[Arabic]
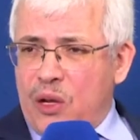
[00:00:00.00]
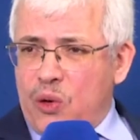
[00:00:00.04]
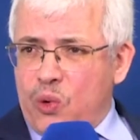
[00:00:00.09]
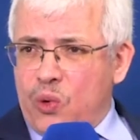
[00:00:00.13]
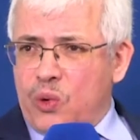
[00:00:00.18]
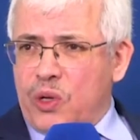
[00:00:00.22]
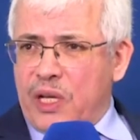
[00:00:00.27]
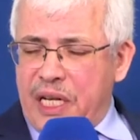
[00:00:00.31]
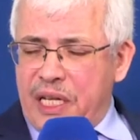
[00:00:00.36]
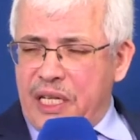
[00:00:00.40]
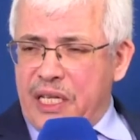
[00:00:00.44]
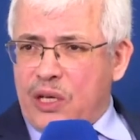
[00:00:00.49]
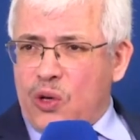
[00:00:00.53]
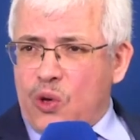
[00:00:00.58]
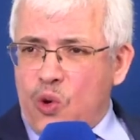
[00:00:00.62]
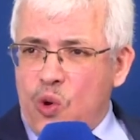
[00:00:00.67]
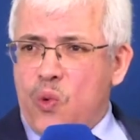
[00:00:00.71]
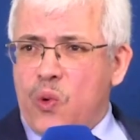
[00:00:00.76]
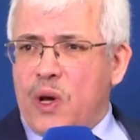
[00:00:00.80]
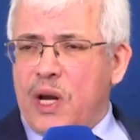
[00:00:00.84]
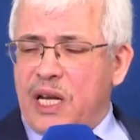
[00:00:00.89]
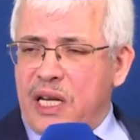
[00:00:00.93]
له يعني
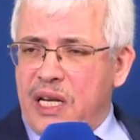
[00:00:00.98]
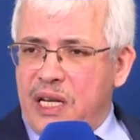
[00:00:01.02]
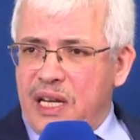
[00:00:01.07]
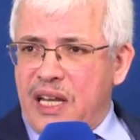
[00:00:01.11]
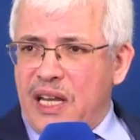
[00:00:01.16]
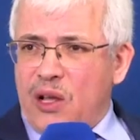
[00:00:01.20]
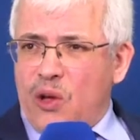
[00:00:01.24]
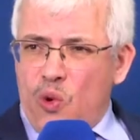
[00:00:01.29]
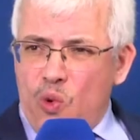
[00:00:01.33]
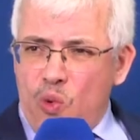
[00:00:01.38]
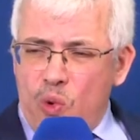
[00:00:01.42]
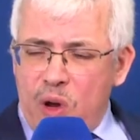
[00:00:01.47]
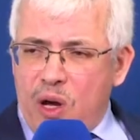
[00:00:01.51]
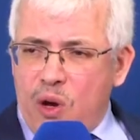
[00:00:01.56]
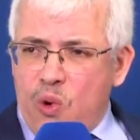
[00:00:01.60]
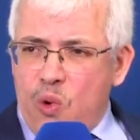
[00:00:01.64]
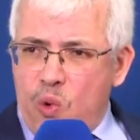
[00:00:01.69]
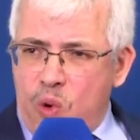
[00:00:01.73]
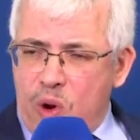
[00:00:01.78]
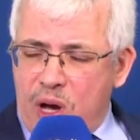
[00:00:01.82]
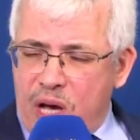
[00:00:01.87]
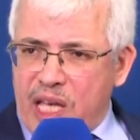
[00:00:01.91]
قوه
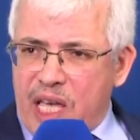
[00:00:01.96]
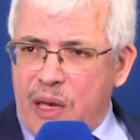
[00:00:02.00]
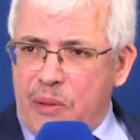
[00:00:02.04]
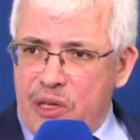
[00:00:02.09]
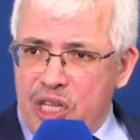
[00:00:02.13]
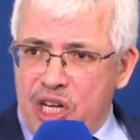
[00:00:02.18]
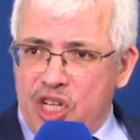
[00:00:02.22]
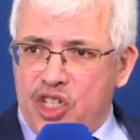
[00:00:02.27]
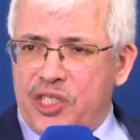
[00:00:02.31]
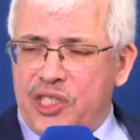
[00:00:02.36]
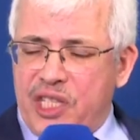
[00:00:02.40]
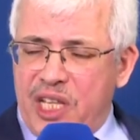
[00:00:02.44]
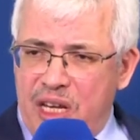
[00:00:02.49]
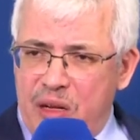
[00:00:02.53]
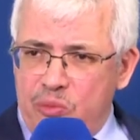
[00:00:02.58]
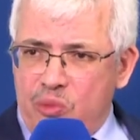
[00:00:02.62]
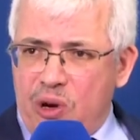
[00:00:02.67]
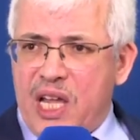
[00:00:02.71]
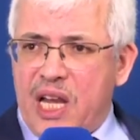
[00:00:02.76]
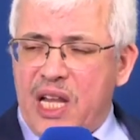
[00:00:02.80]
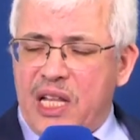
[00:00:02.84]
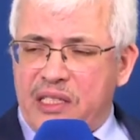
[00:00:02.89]
قوه, كبيره جدا
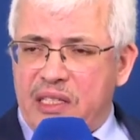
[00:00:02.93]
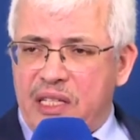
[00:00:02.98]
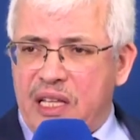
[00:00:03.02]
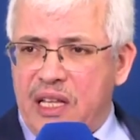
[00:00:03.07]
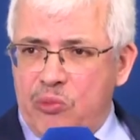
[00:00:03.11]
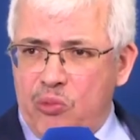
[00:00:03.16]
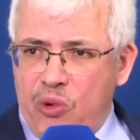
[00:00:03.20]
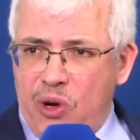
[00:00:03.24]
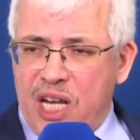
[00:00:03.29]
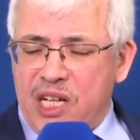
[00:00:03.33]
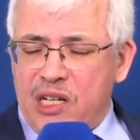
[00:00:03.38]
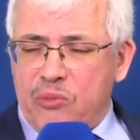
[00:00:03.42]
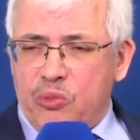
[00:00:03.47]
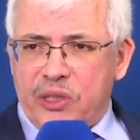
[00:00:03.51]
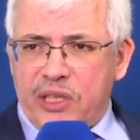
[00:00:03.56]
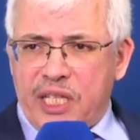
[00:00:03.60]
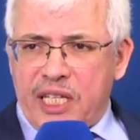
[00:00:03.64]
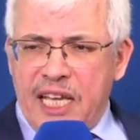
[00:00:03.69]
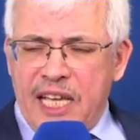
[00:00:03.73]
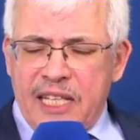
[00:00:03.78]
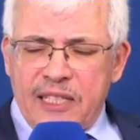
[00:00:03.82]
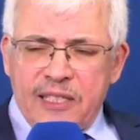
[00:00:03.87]
لمعالجه معالجه
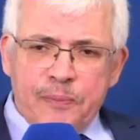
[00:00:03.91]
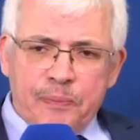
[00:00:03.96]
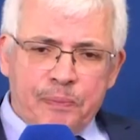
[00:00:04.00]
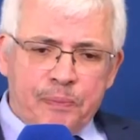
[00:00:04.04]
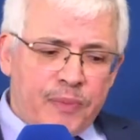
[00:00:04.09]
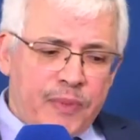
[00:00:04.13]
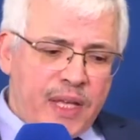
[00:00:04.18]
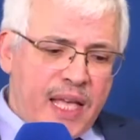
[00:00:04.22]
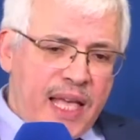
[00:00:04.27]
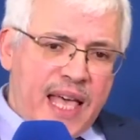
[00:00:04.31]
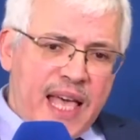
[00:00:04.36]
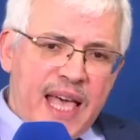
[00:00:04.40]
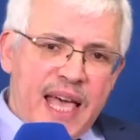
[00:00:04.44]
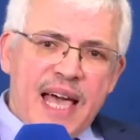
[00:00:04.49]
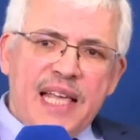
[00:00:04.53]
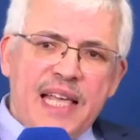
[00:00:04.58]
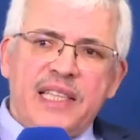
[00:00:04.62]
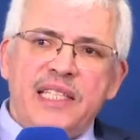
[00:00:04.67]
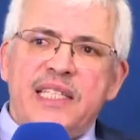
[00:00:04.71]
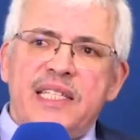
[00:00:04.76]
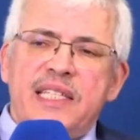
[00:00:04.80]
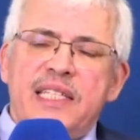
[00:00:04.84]
المعطيات
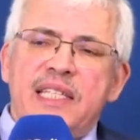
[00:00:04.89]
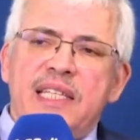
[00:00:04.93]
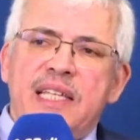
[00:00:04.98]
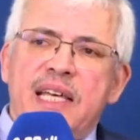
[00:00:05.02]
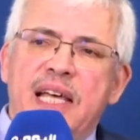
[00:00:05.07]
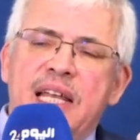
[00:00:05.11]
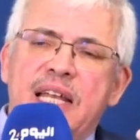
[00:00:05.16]
هذه